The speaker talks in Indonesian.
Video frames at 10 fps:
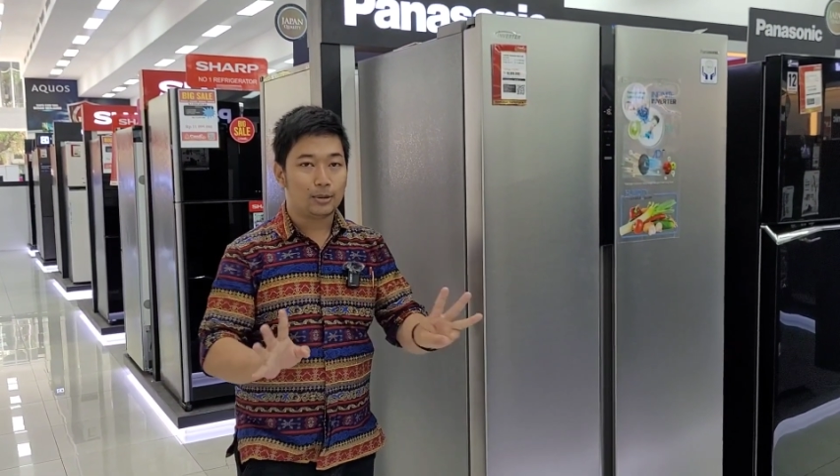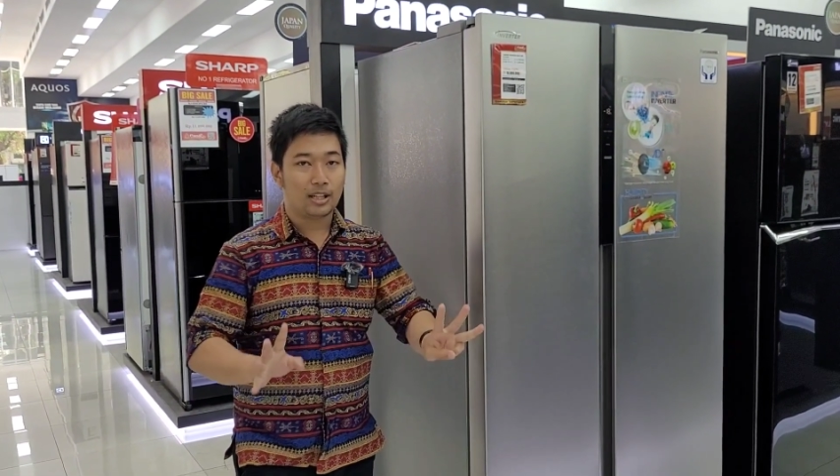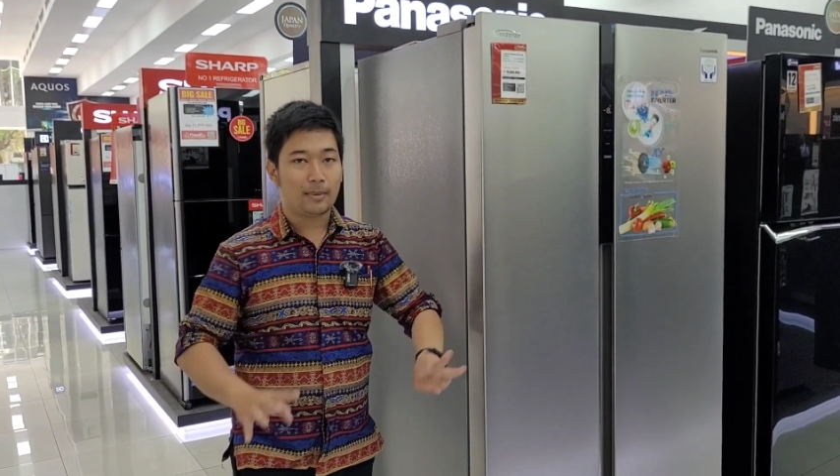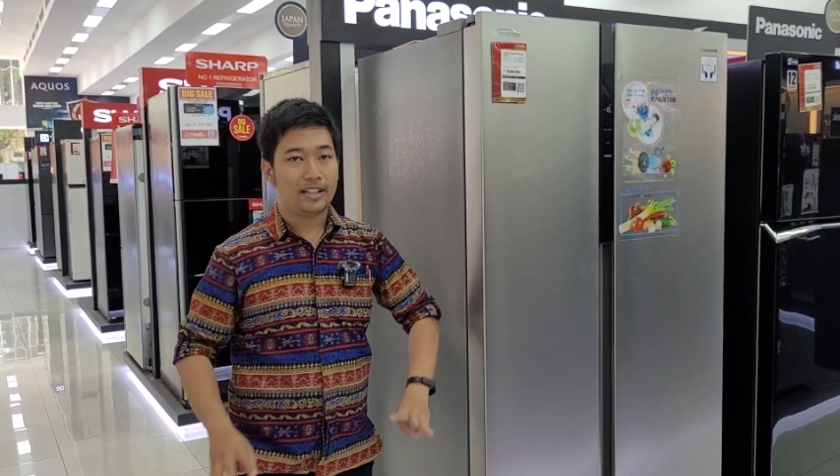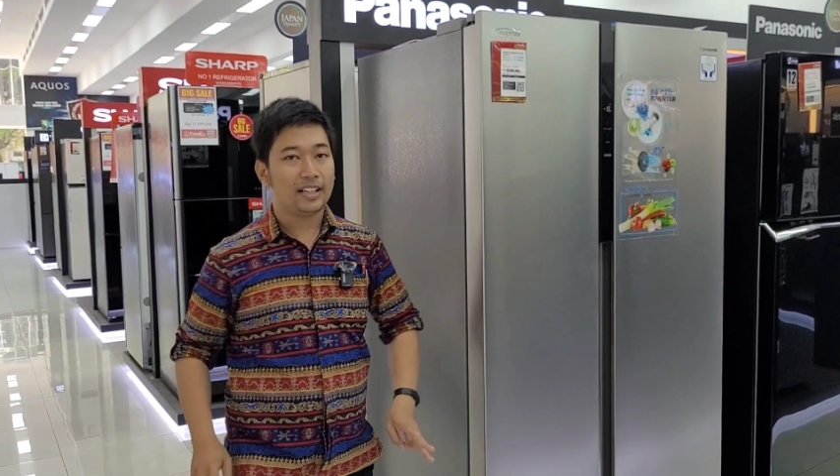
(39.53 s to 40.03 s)

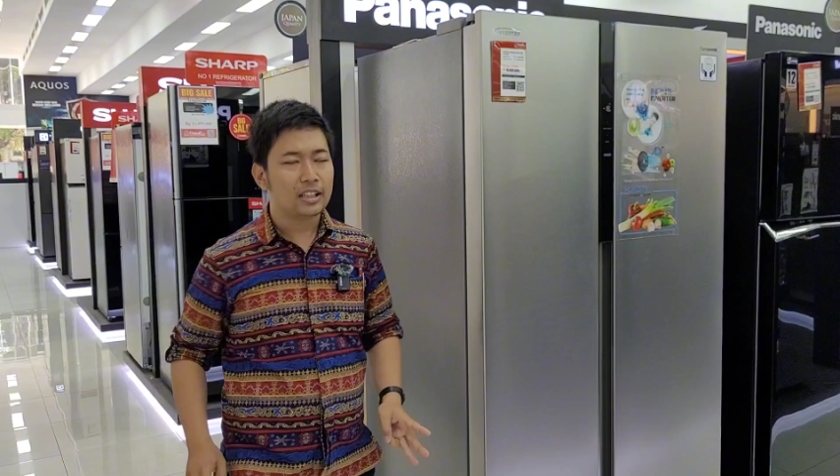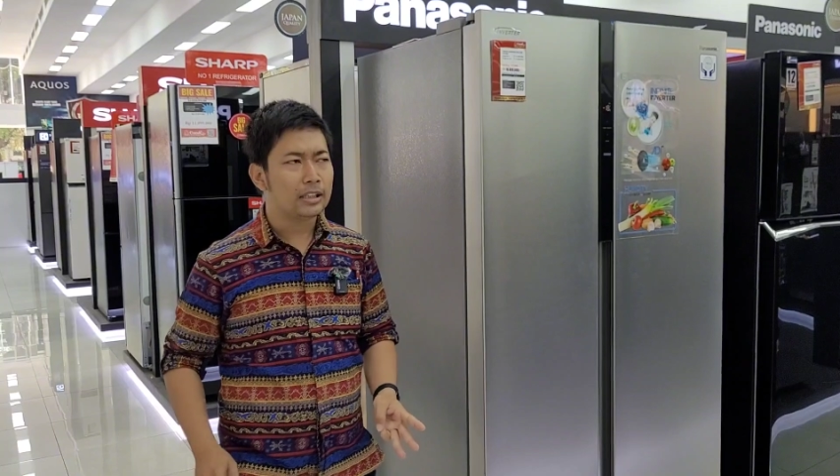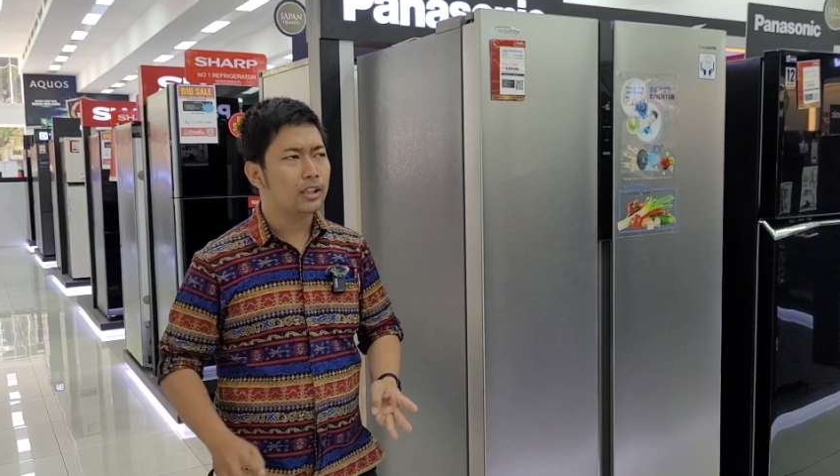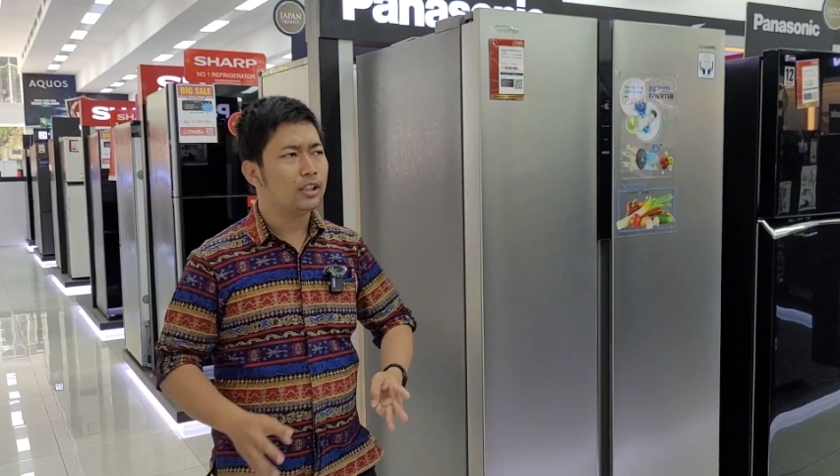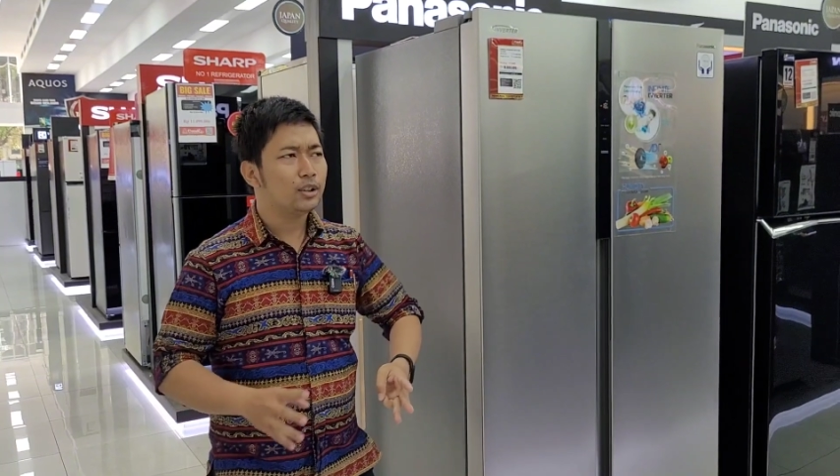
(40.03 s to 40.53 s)
usah panik
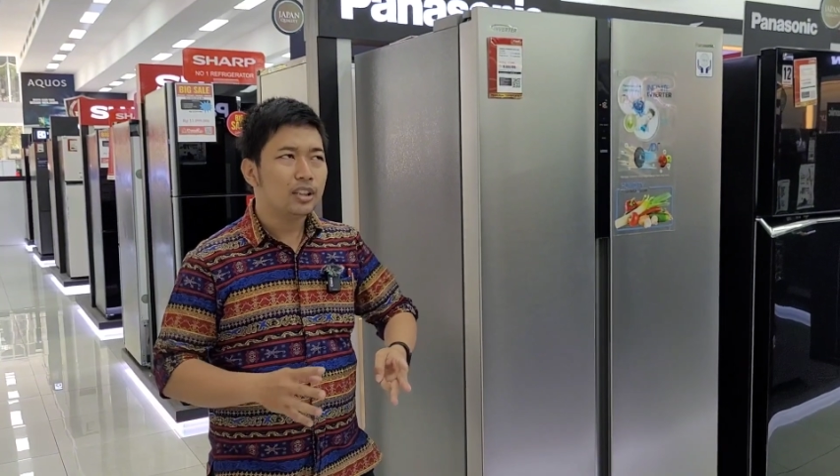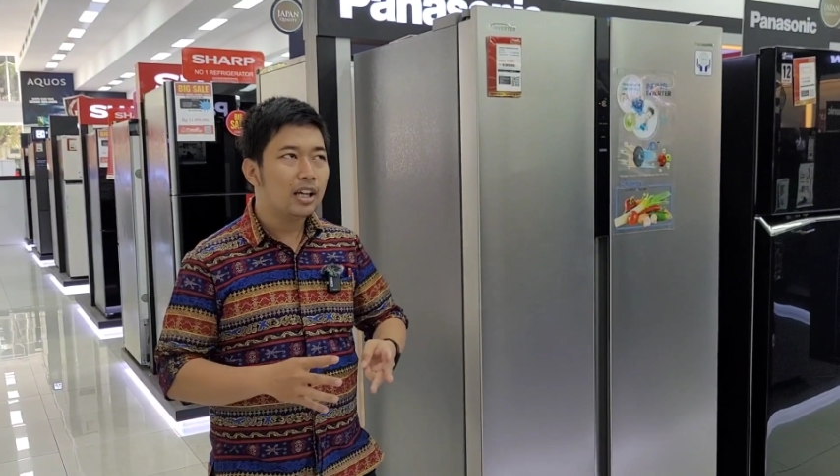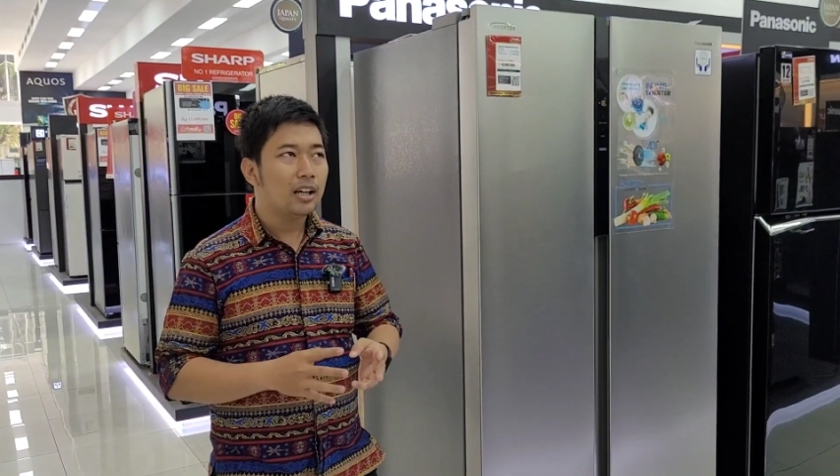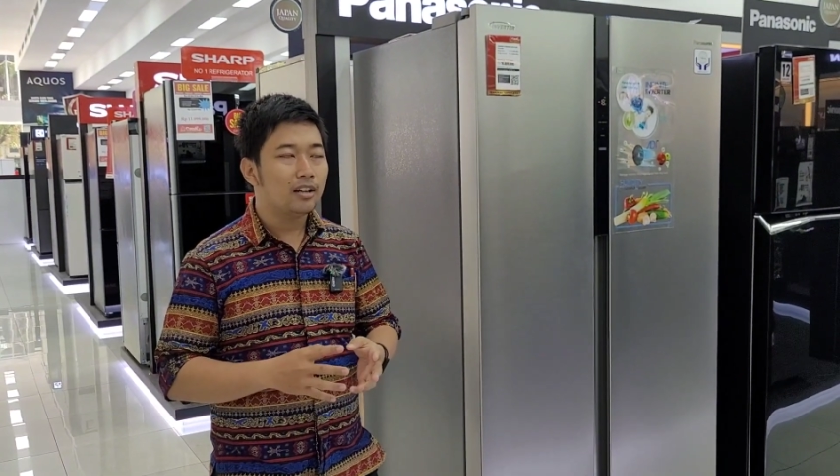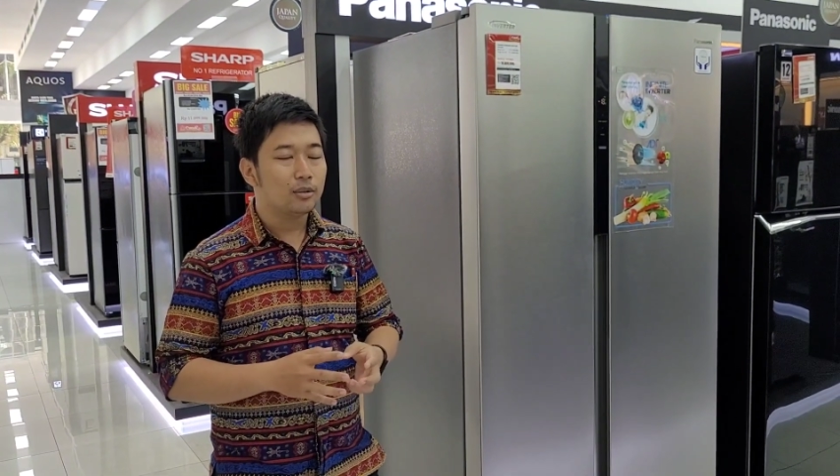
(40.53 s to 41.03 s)
Nanti
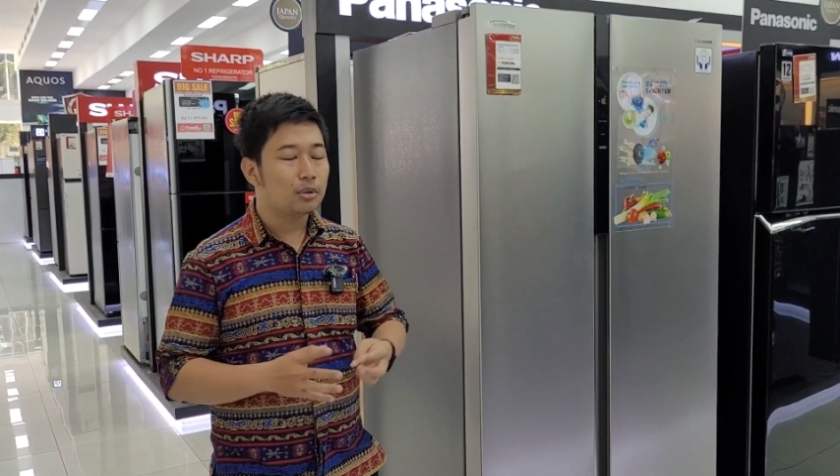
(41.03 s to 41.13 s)
listriknya